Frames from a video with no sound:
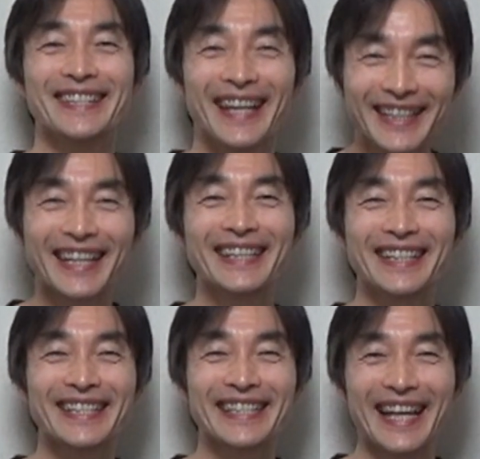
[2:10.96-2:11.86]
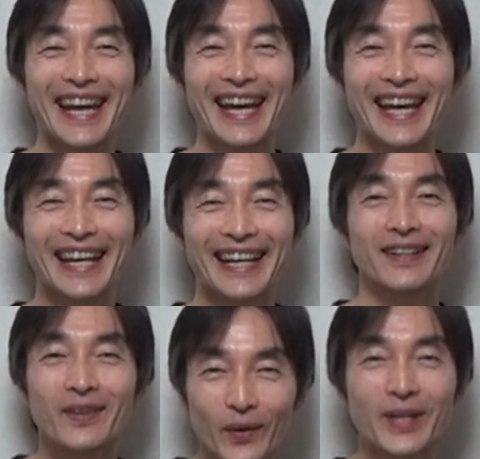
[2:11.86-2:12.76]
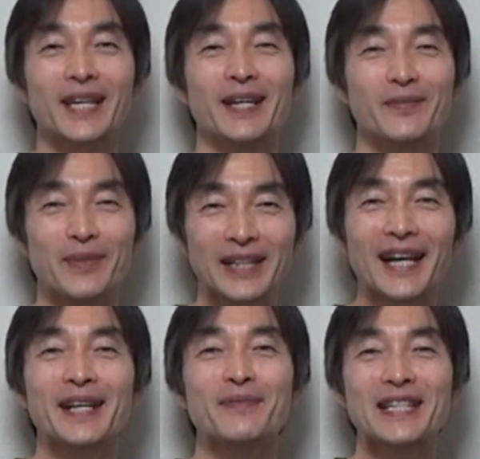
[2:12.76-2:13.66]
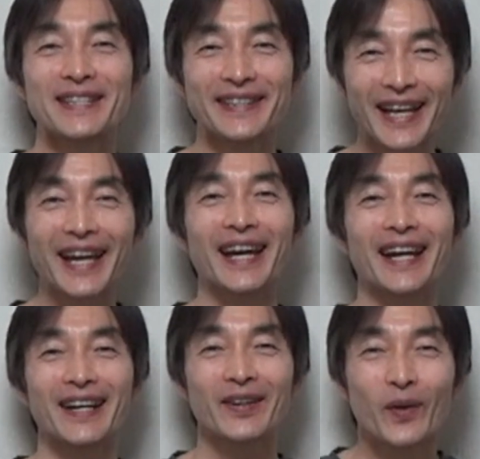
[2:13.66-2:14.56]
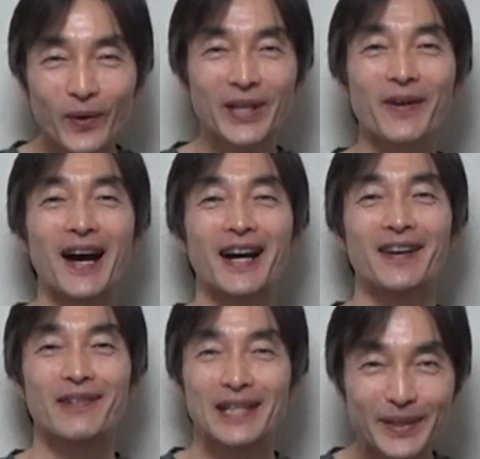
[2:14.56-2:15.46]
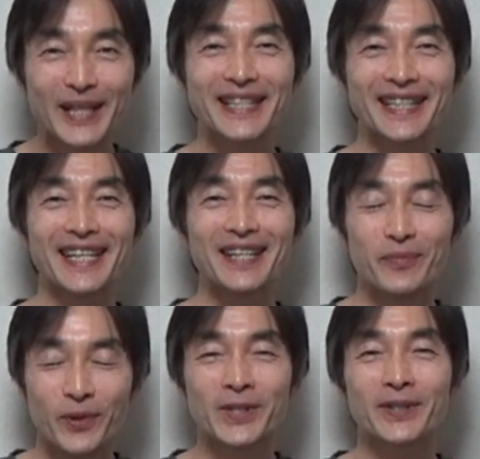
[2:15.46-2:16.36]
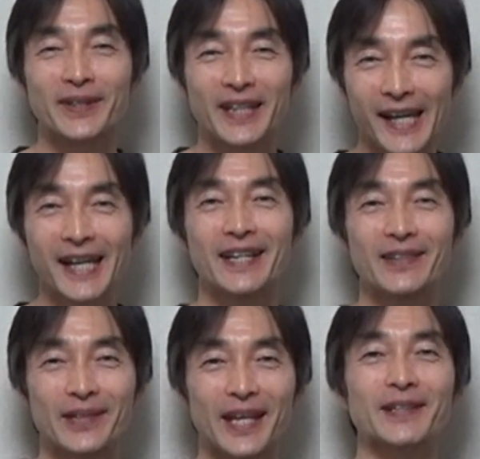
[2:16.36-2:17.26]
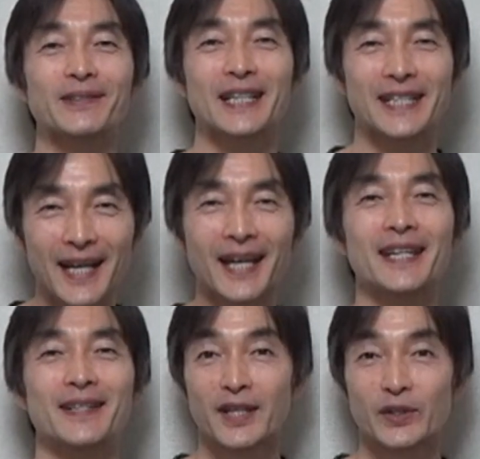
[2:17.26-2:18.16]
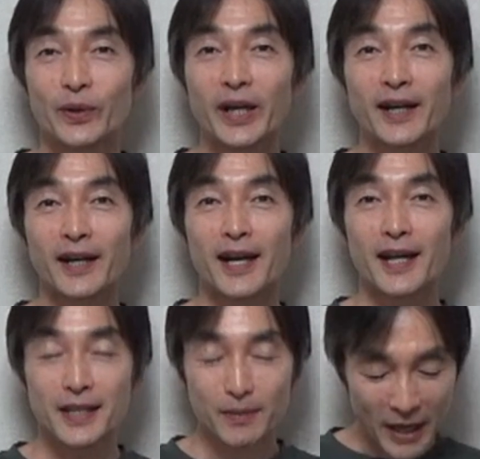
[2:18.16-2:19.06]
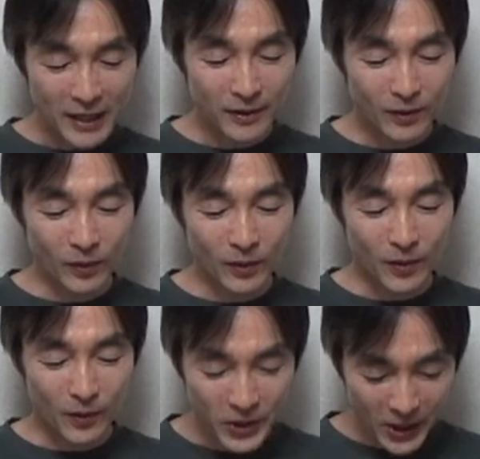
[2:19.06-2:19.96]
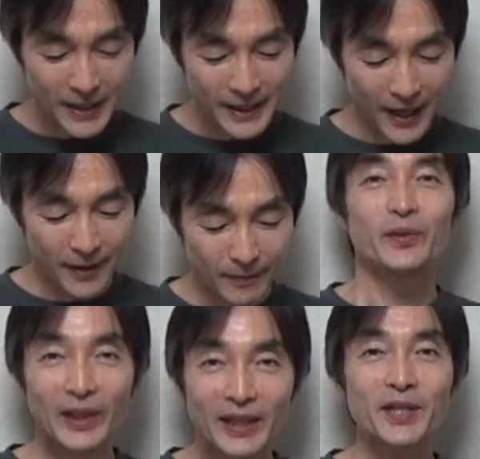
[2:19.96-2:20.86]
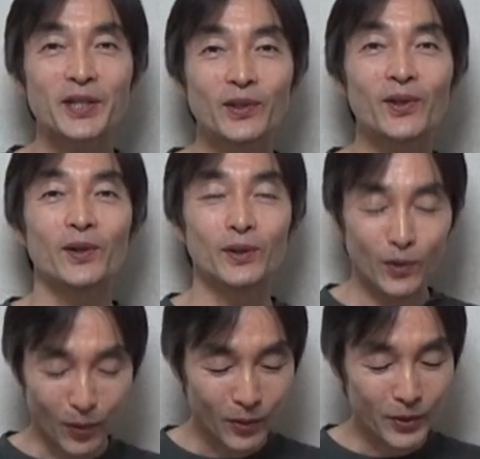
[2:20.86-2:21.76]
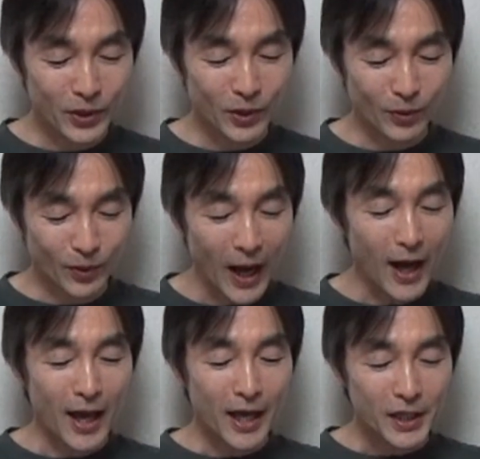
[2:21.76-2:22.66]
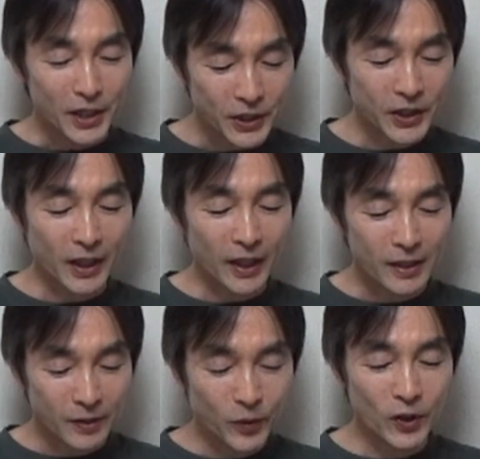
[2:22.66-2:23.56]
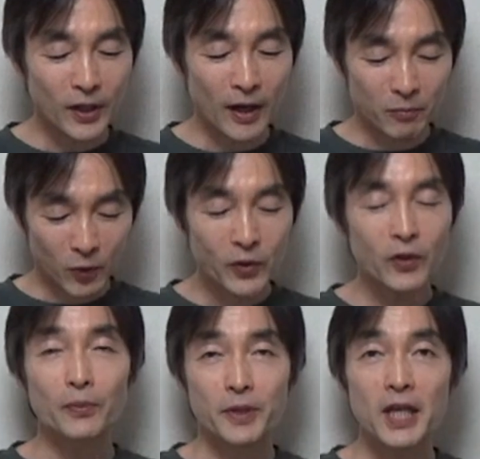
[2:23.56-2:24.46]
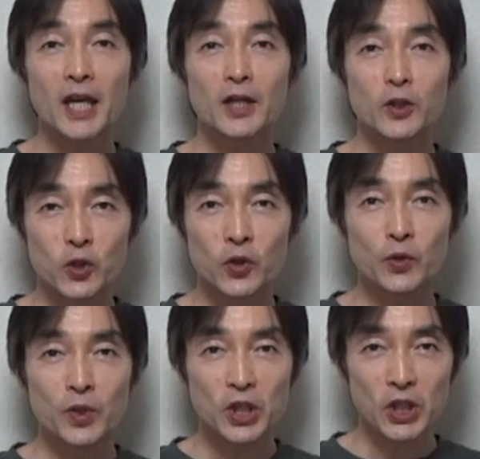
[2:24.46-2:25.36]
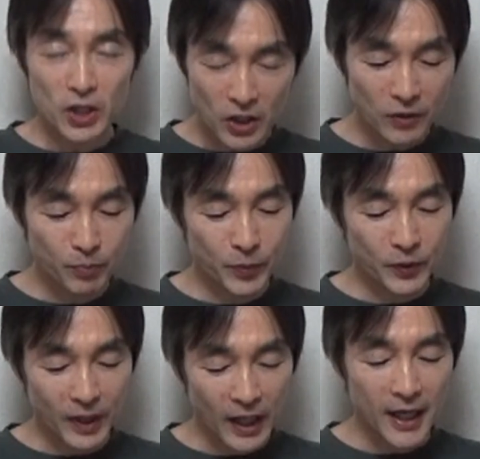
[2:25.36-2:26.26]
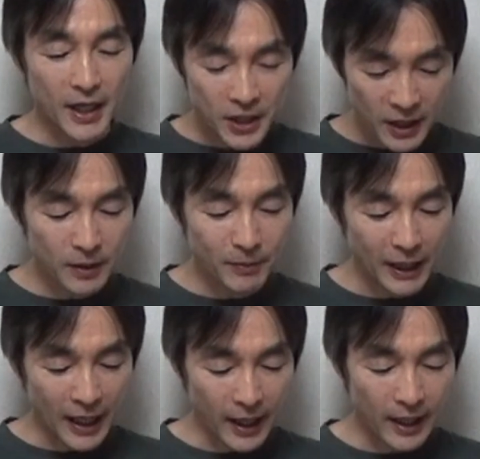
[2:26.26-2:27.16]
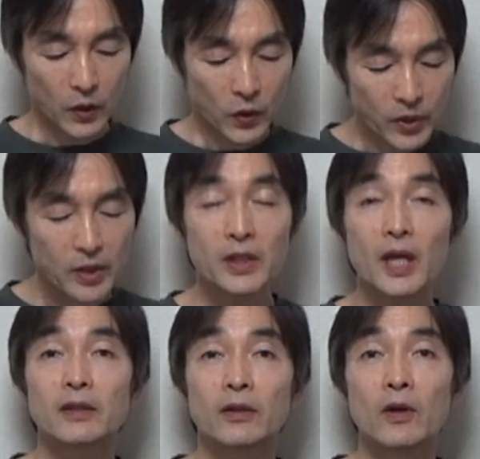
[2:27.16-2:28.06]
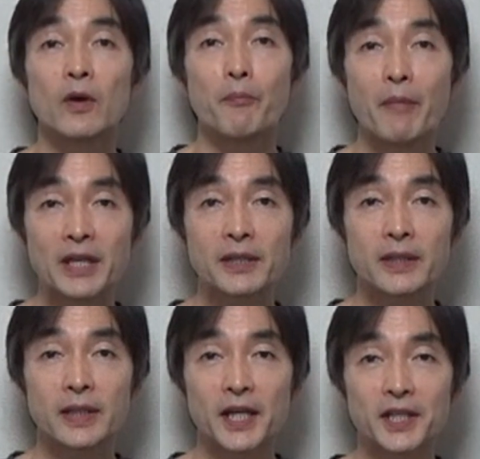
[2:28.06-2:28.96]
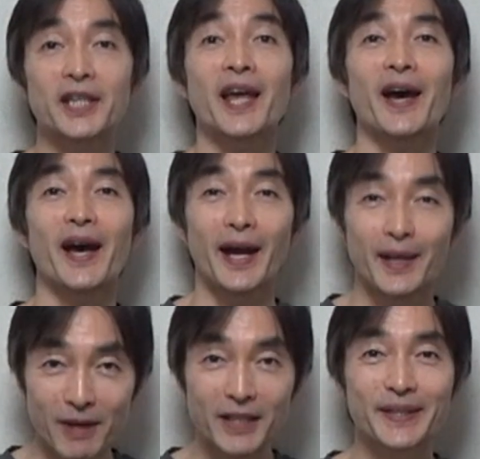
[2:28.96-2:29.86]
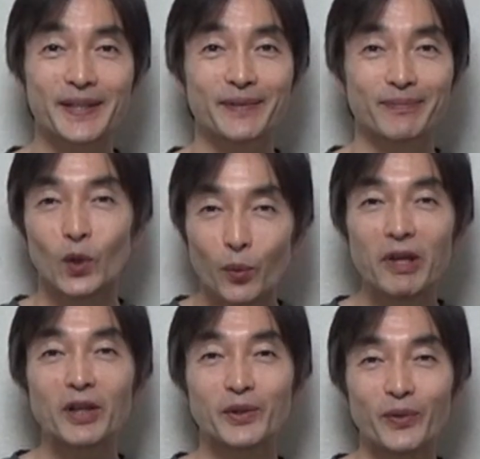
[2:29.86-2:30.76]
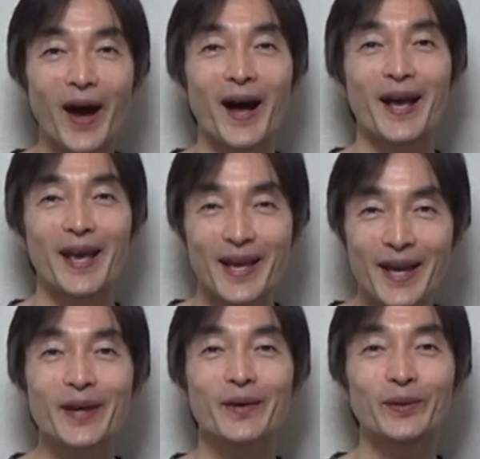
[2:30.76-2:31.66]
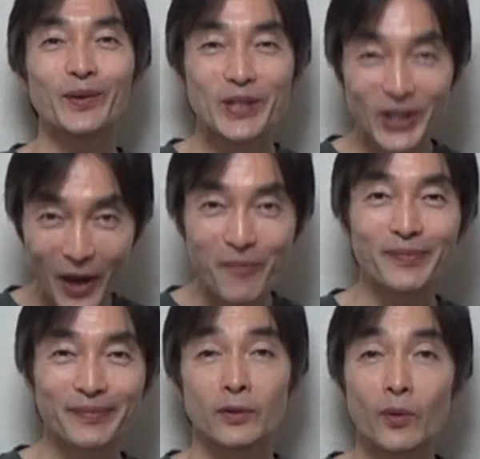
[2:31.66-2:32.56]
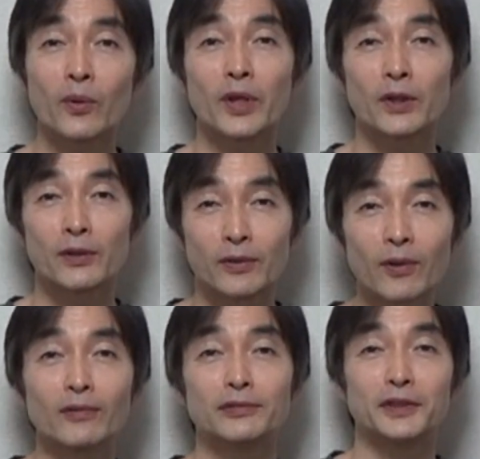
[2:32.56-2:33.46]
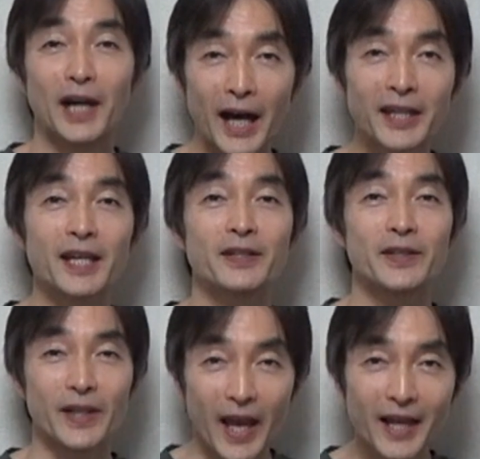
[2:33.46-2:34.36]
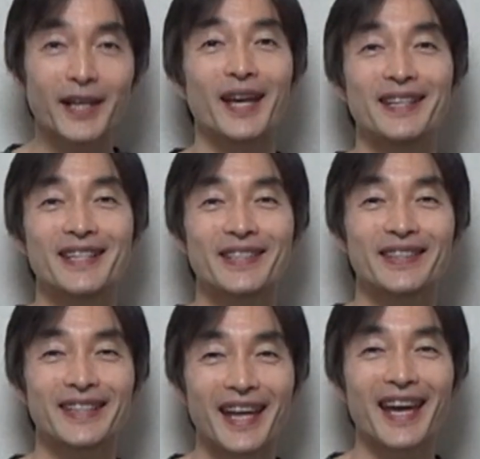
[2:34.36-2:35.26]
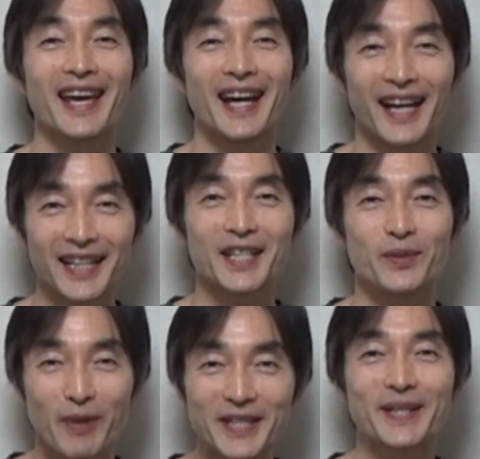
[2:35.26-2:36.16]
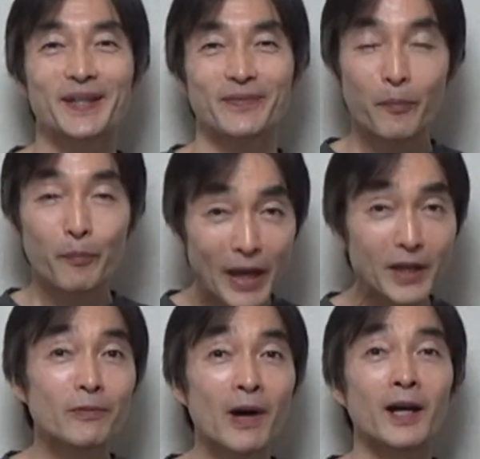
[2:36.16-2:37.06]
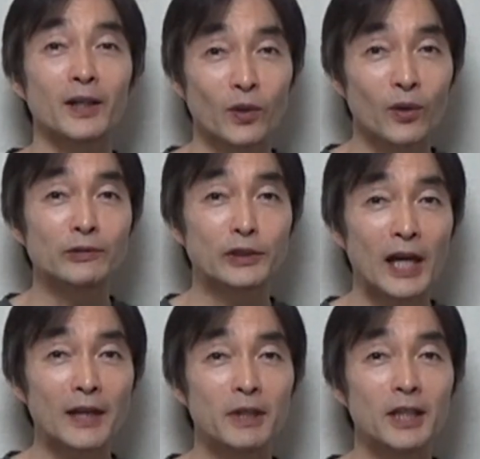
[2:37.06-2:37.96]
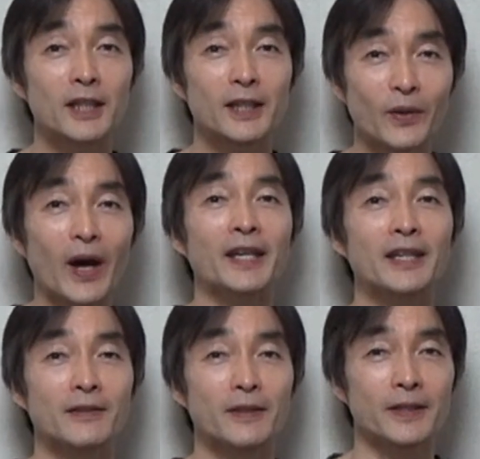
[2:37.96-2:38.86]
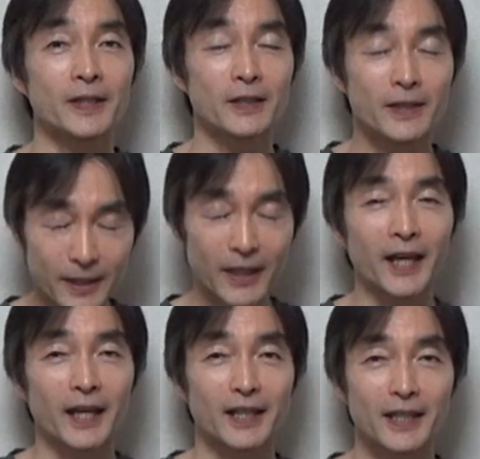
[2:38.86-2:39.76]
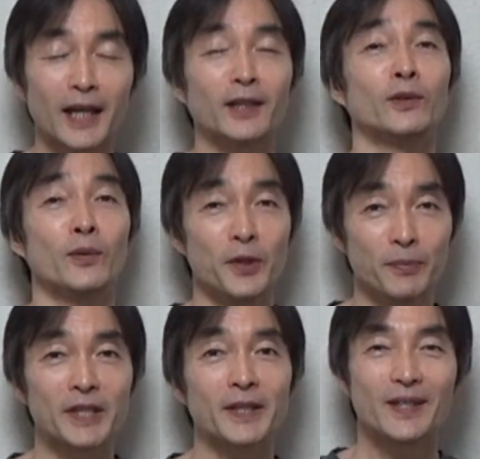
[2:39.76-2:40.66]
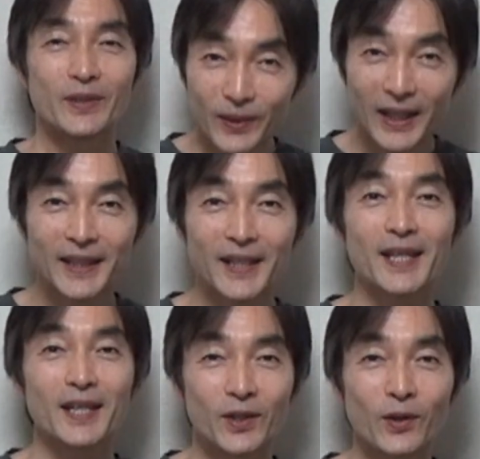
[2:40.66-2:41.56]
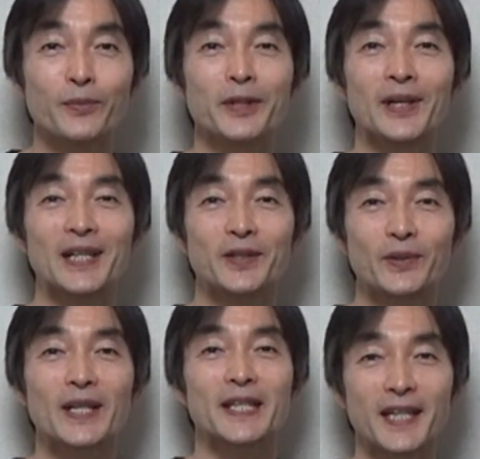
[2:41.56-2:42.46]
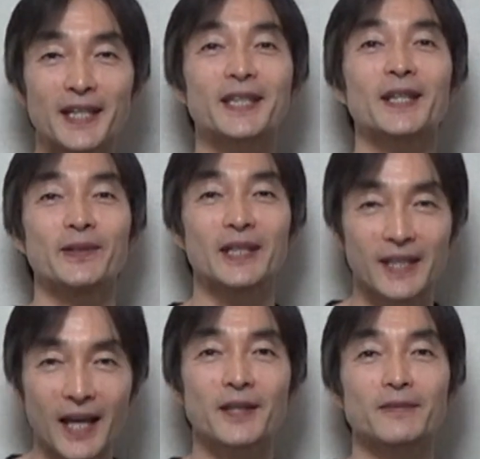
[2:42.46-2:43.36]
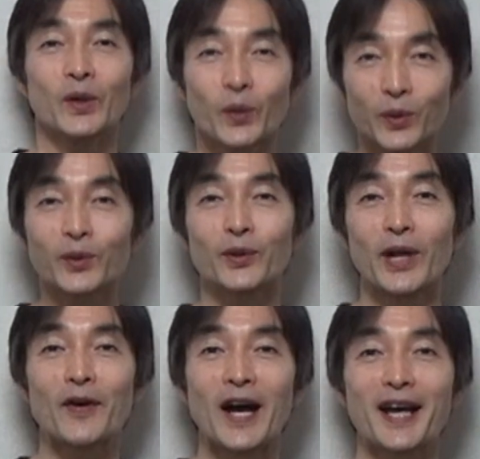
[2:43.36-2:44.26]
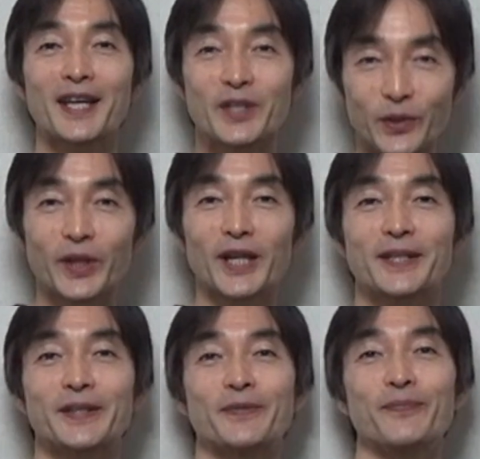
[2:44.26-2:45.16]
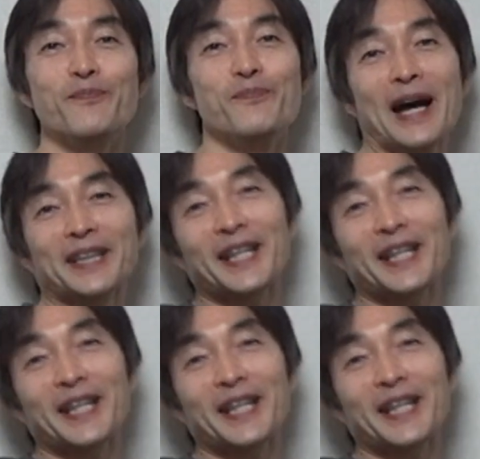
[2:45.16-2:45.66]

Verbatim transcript: 残念ですね後期またありますんで後期は忘れずに申し込んで受けてくださいそれからイベントのお知らせ私のトークショーが7月6日木曜日12時20分から1時までクイズ8のメインステージでありますトピックは英語の試験TOEIC、TOEFL、IELTS、英検について話しますメインは TOEFL、IBT と IELTS についてになると思いますそのあたり興味のある人はぜひ来てくださいこの動画は以上ですま